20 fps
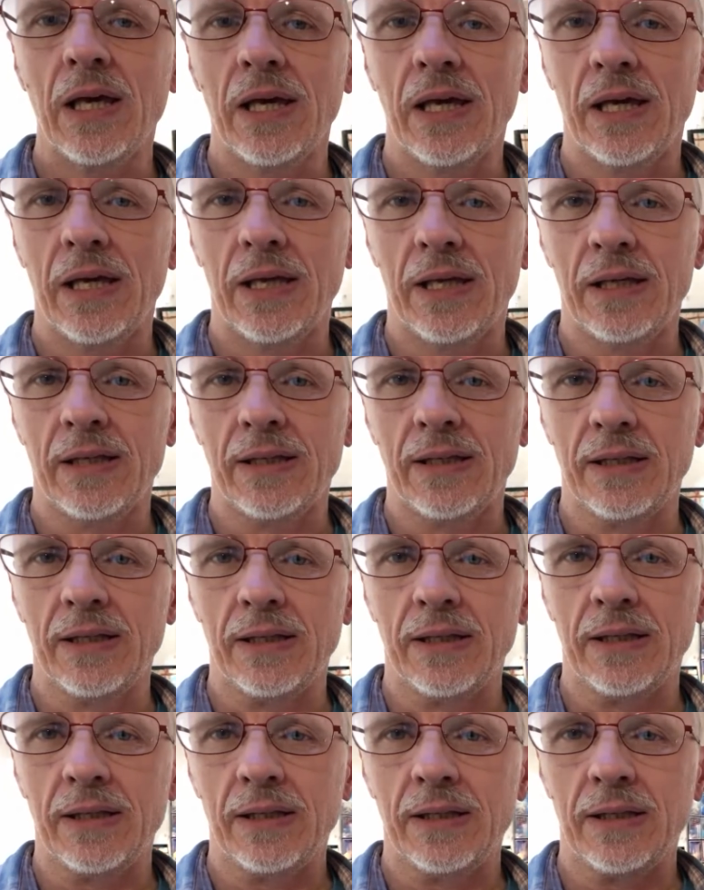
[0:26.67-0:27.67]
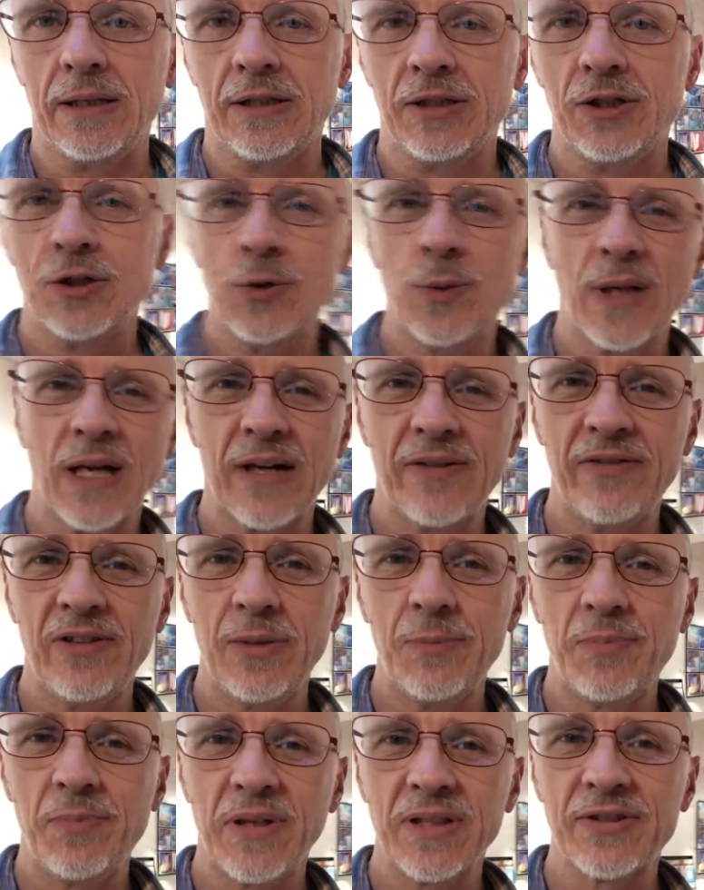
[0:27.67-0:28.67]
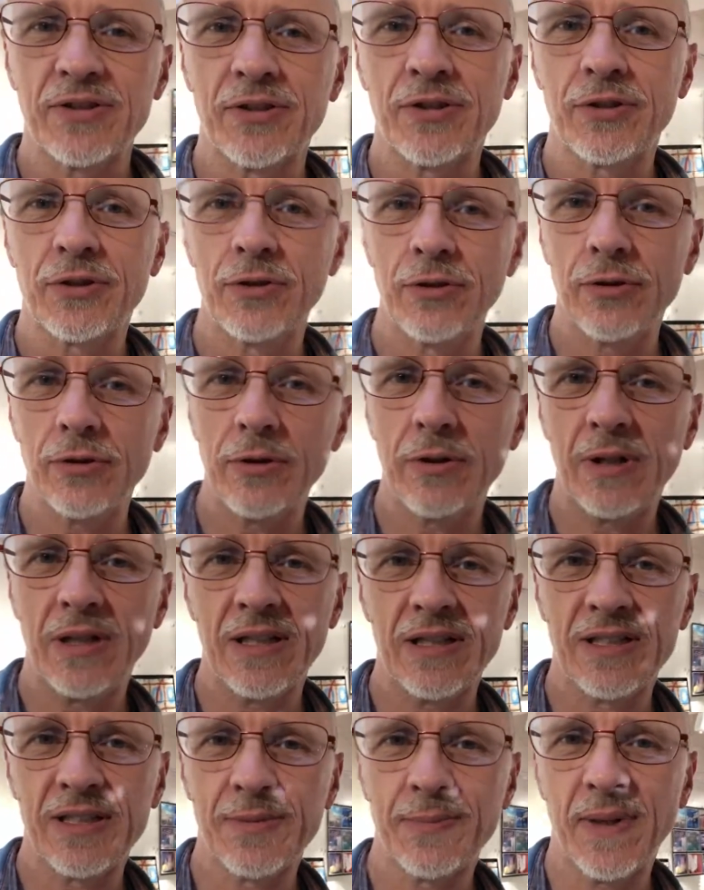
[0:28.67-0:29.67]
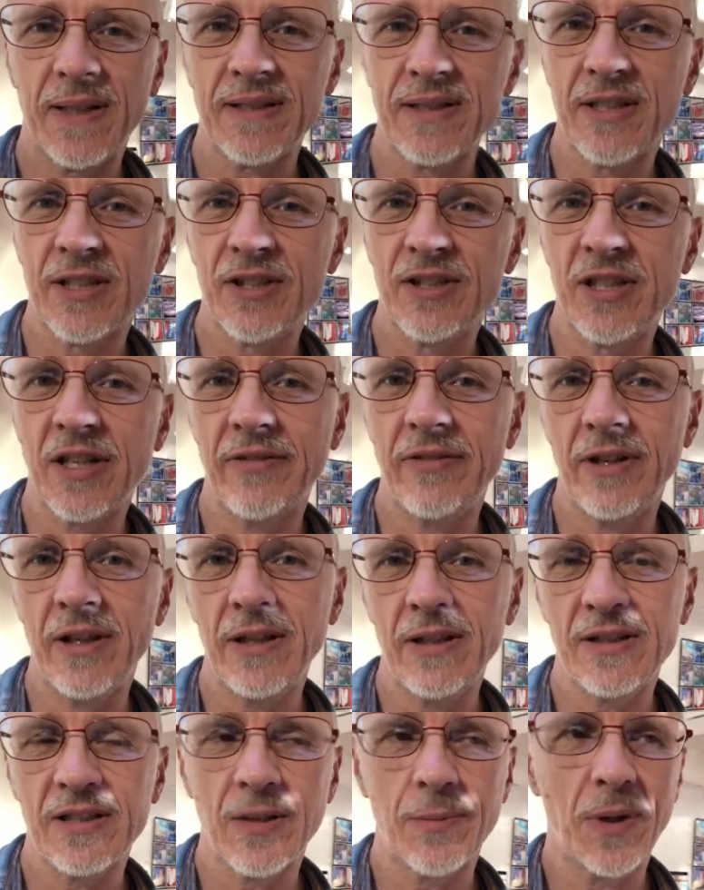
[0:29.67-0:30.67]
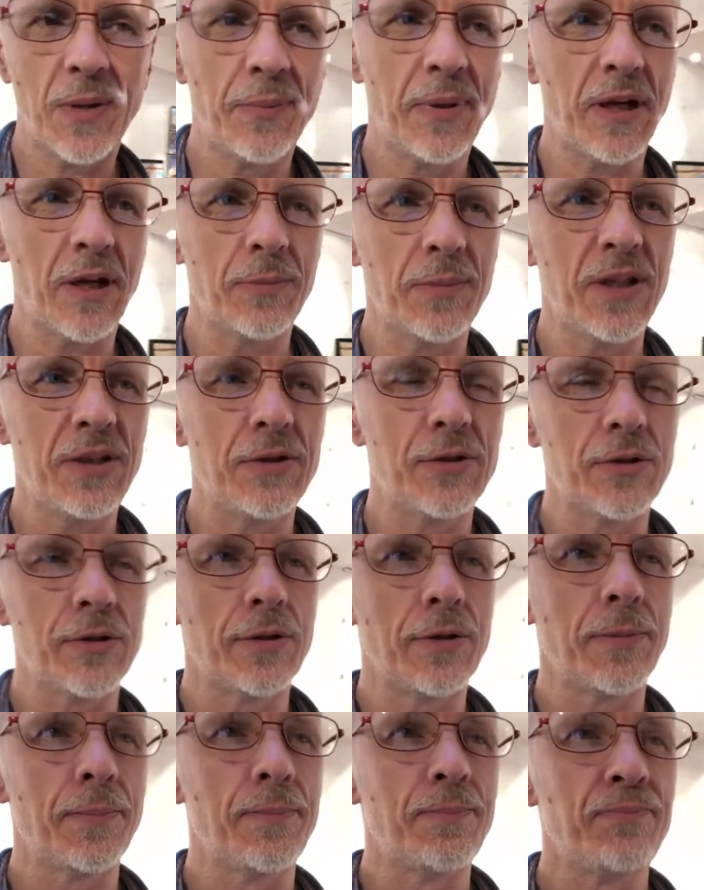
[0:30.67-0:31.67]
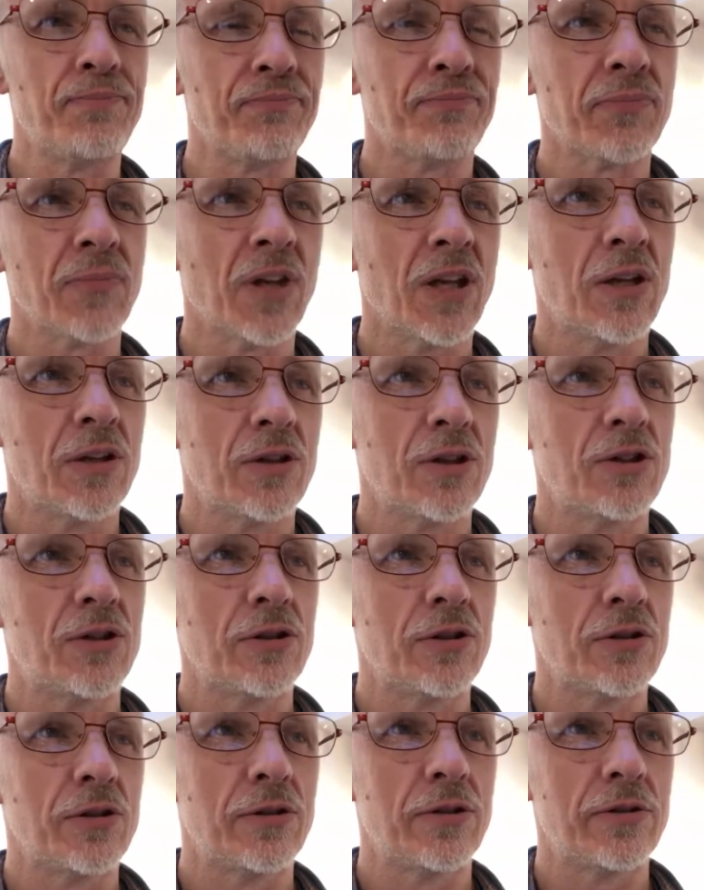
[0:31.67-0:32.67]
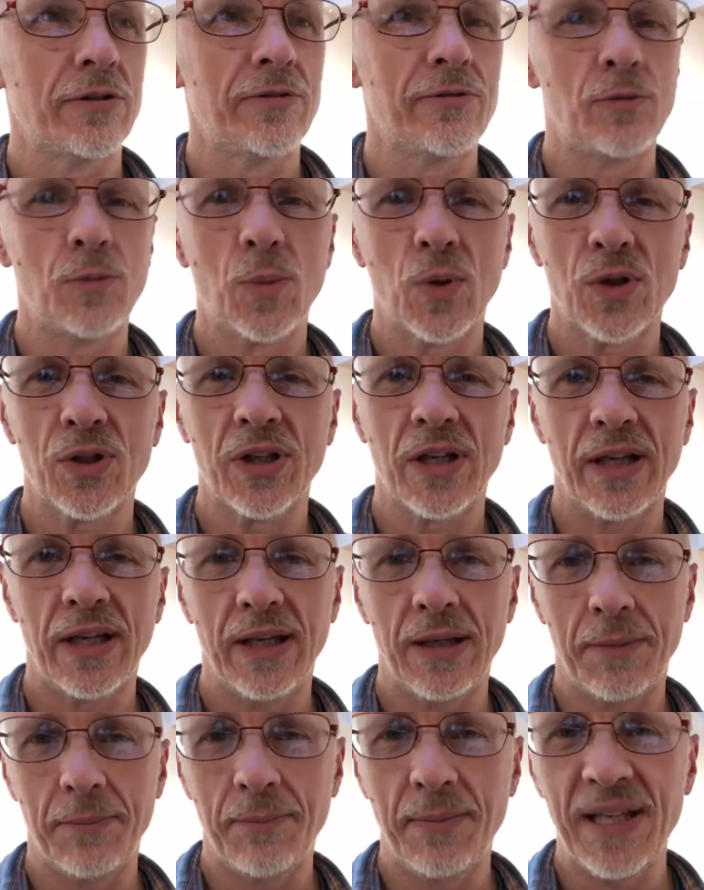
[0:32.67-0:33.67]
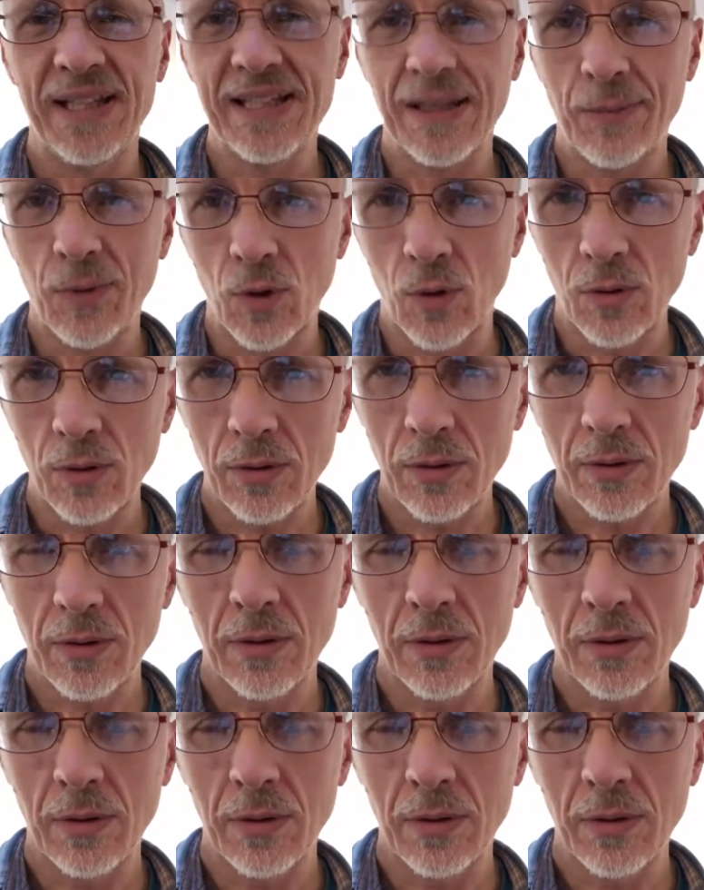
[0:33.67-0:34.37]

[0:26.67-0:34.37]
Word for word: je suis ravi parce que l'espace que j'avais, ça m'a permis de, vous montrer mes tableaux